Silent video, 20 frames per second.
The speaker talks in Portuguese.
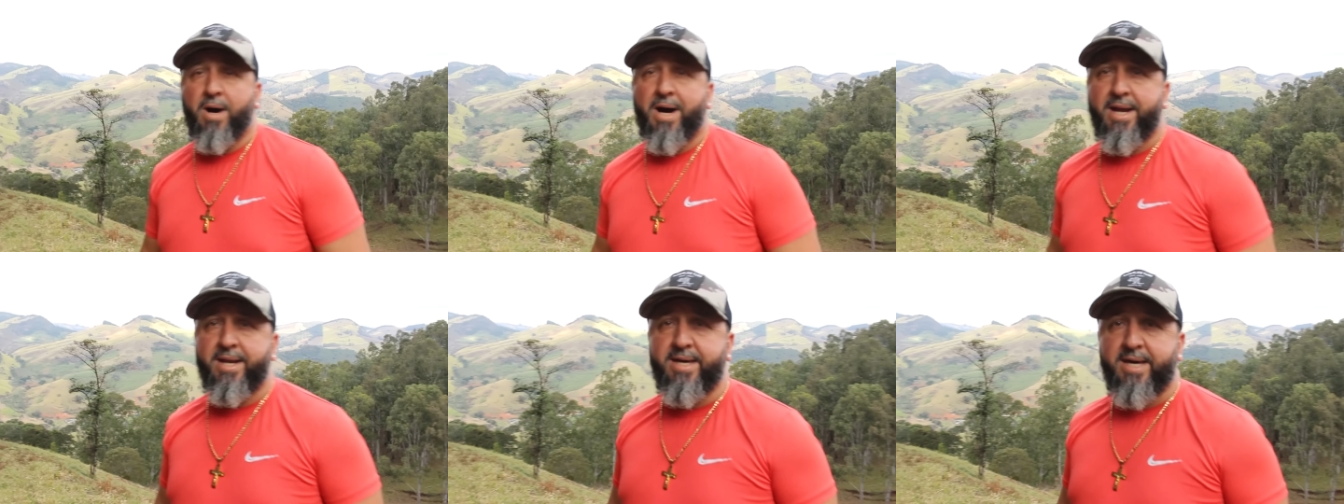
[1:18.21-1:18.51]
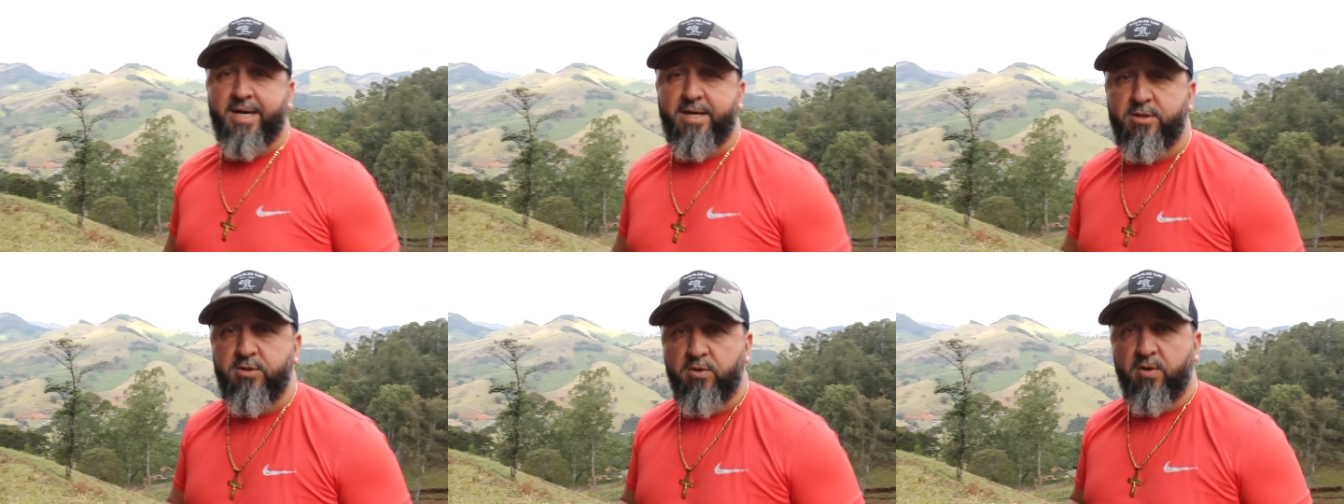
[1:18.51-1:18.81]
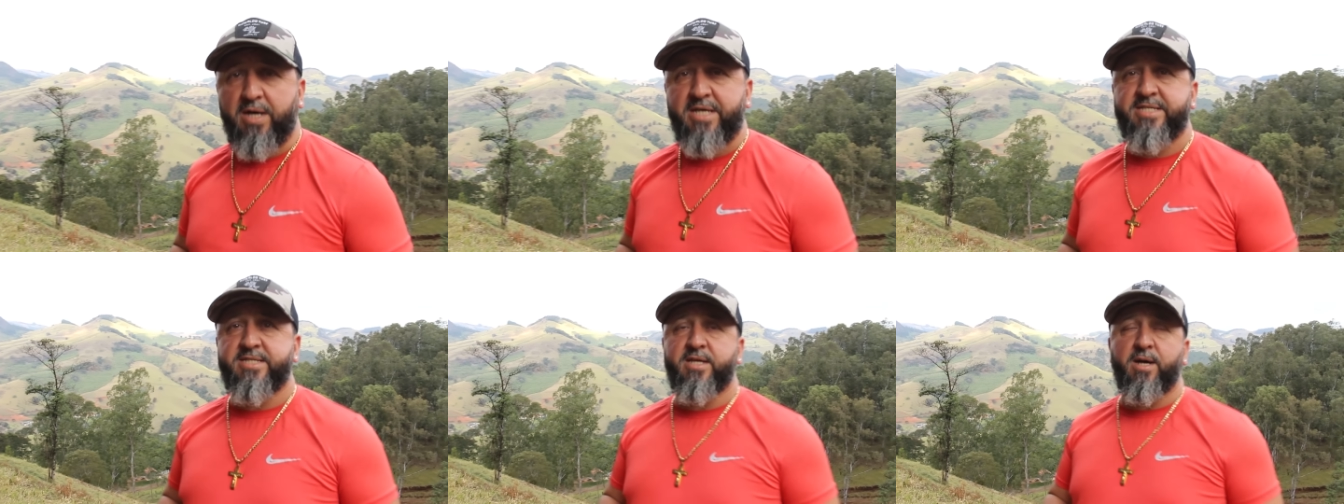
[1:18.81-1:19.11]
Ari,
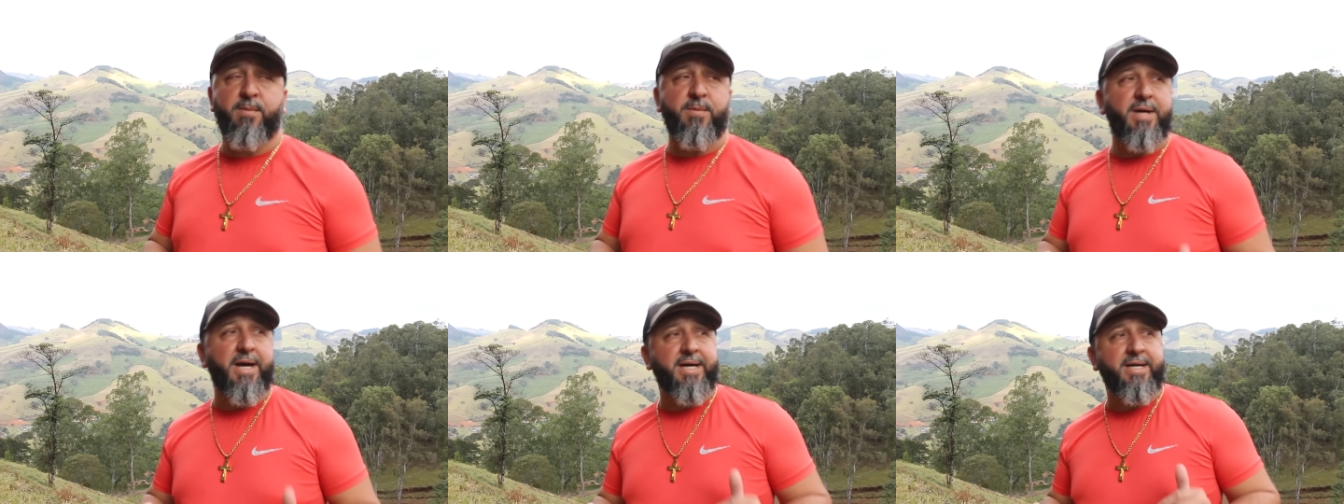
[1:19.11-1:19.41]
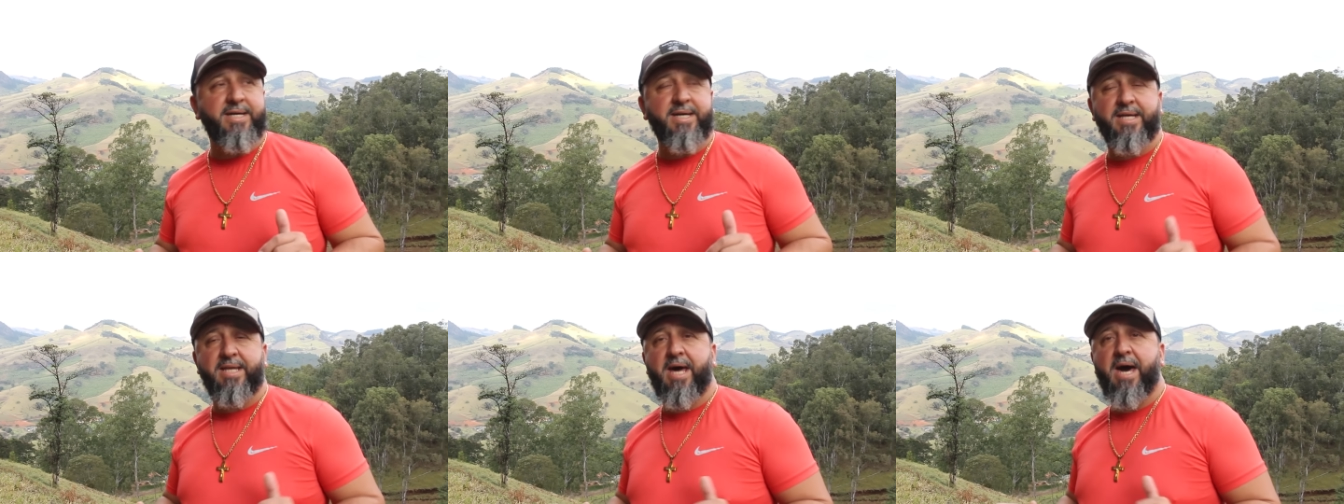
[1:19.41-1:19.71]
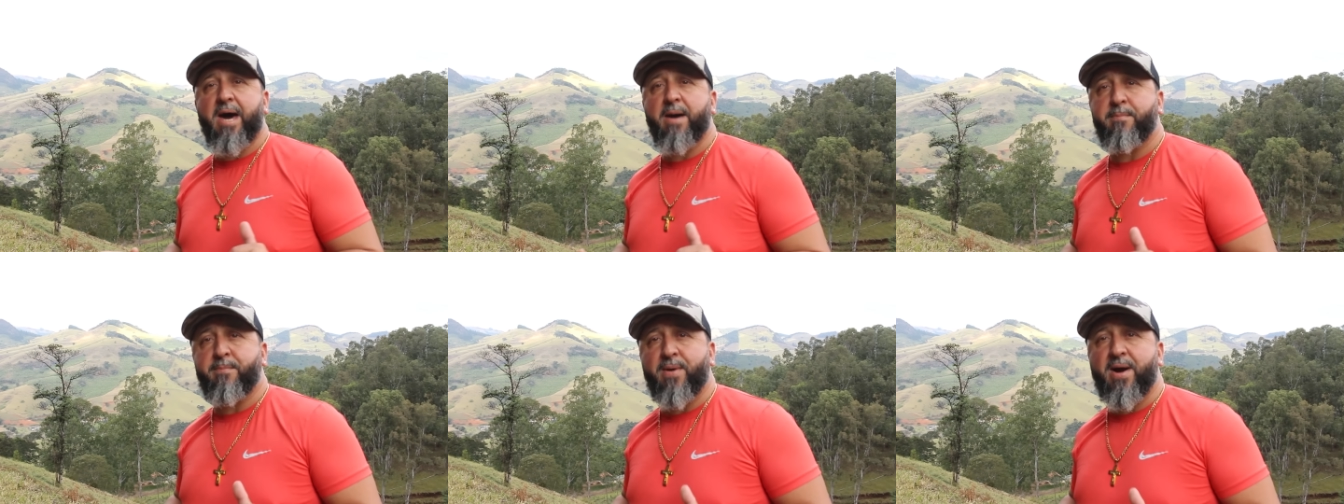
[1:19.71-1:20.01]
nós estamos aqui
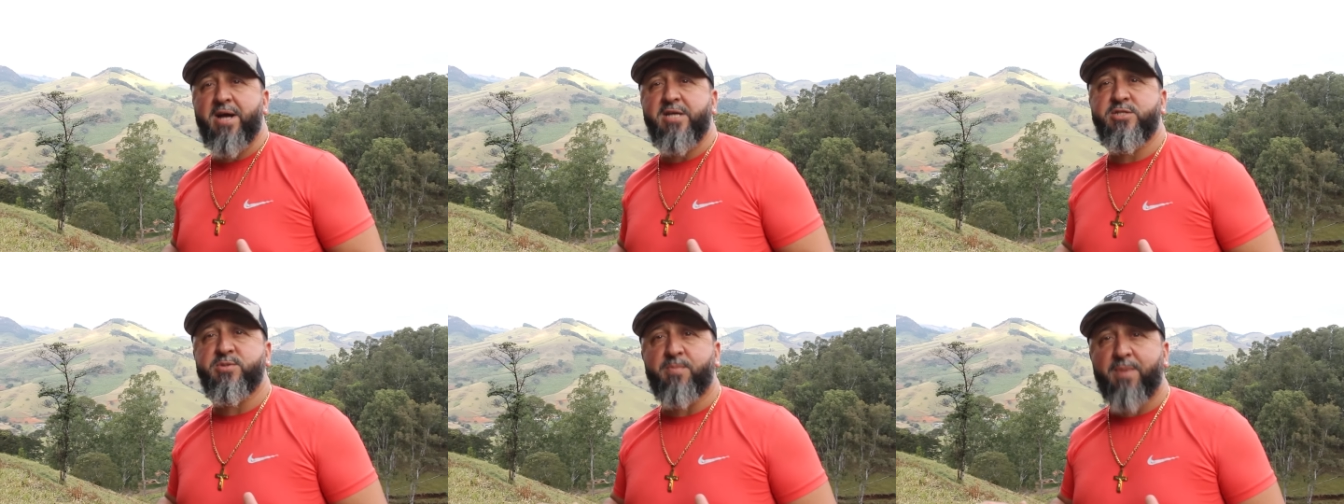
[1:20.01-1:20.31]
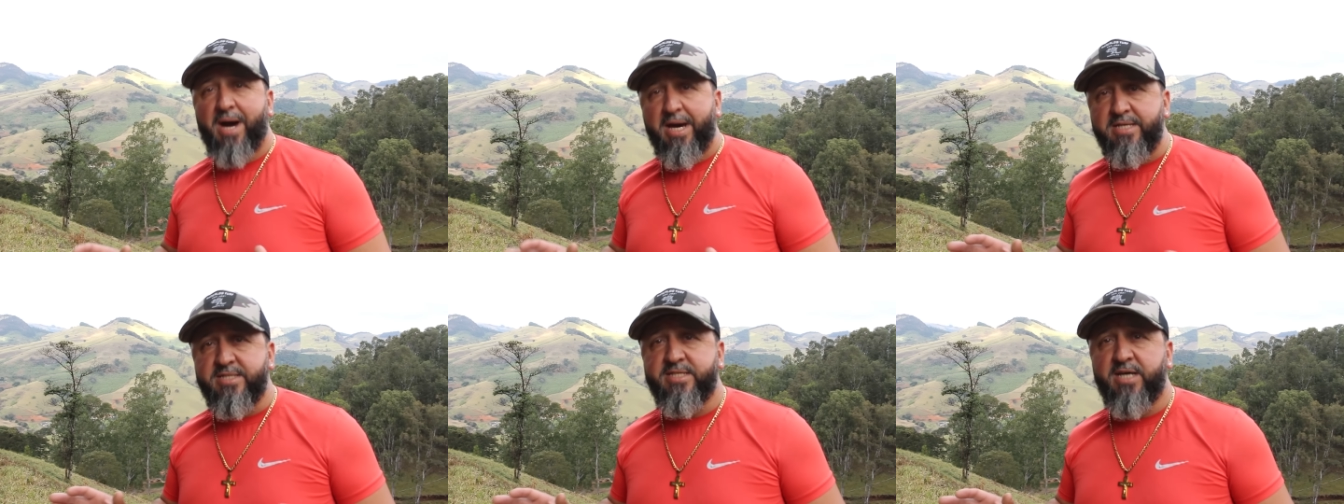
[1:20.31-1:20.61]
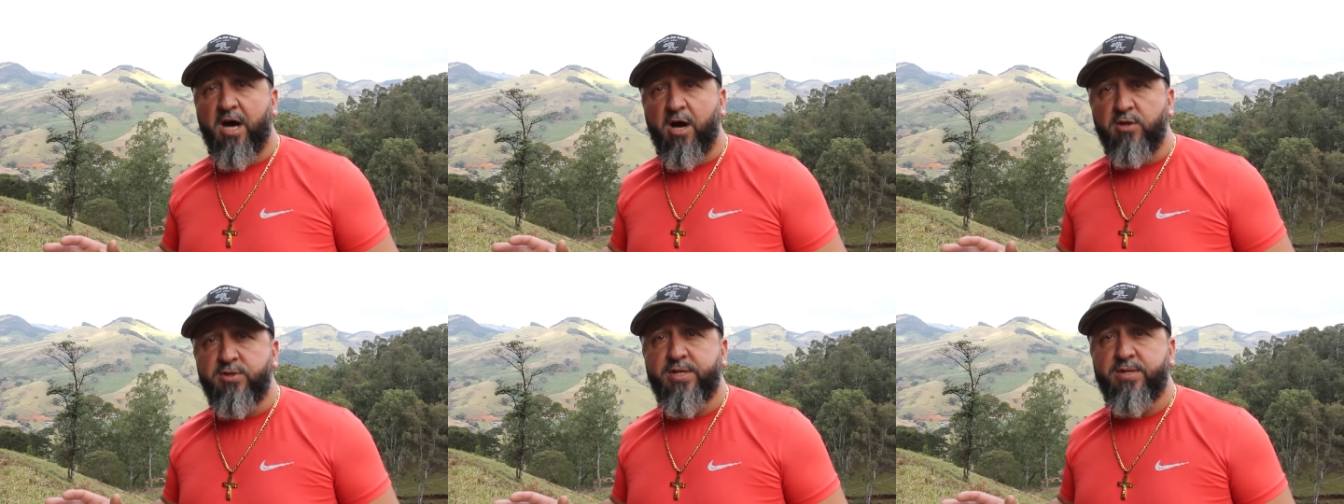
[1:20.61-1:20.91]
na parte mais
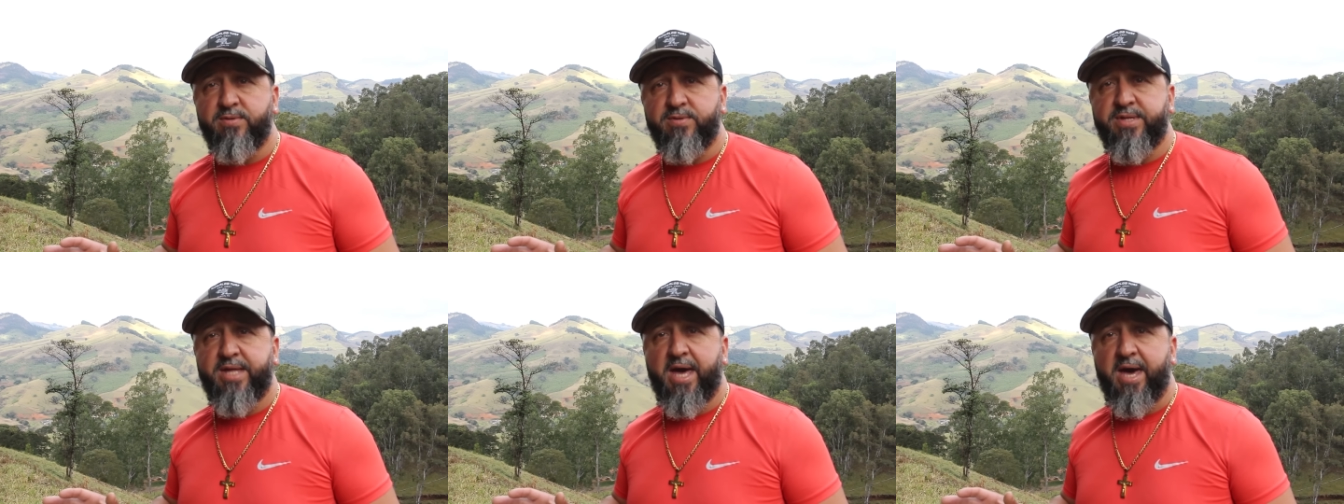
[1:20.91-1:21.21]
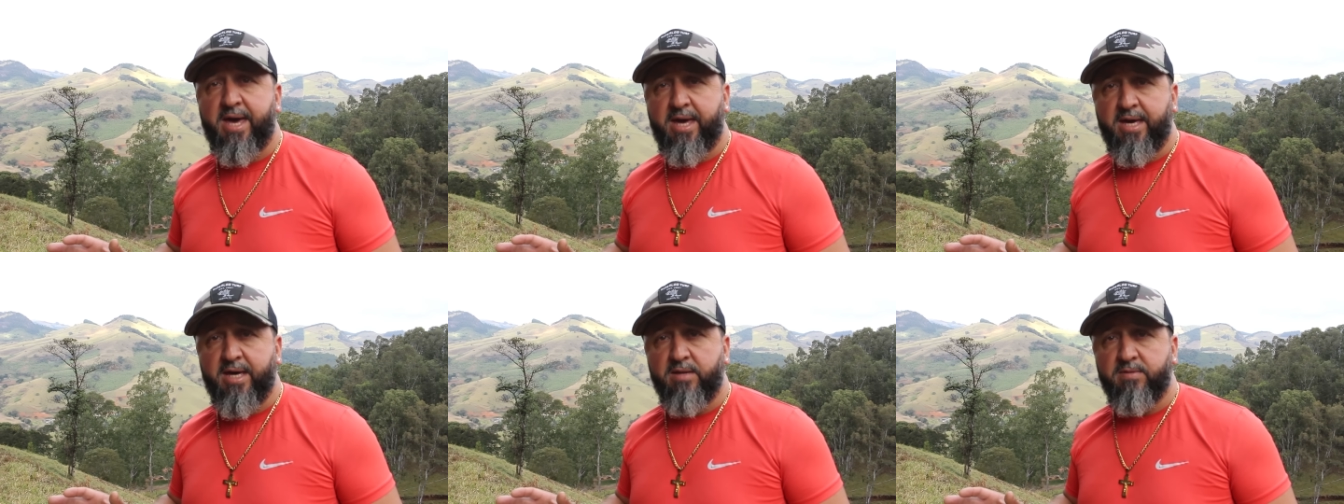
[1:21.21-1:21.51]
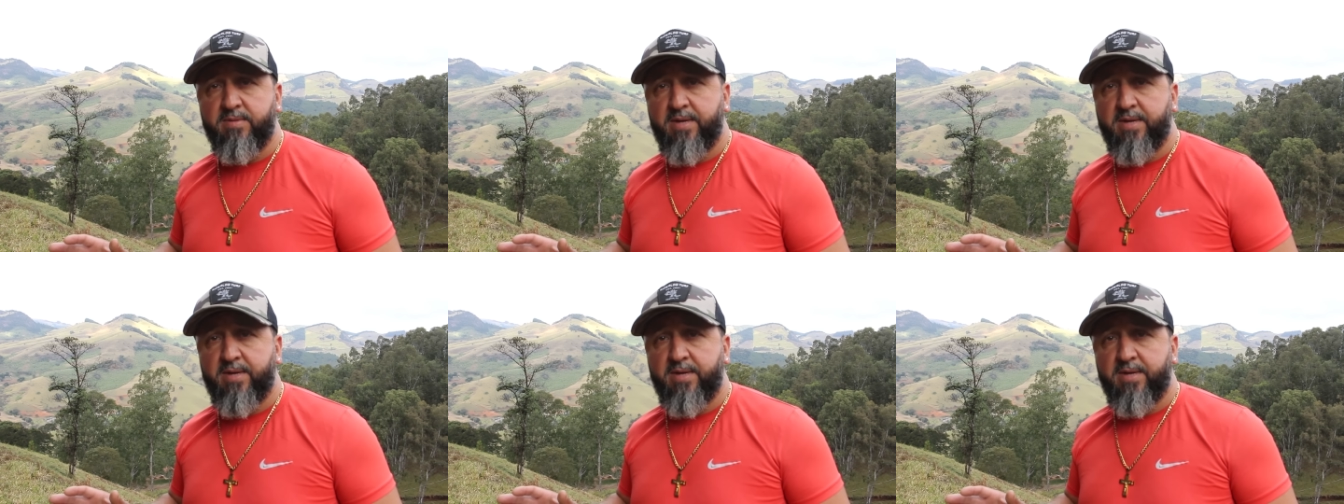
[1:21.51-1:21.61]
alta do terreno,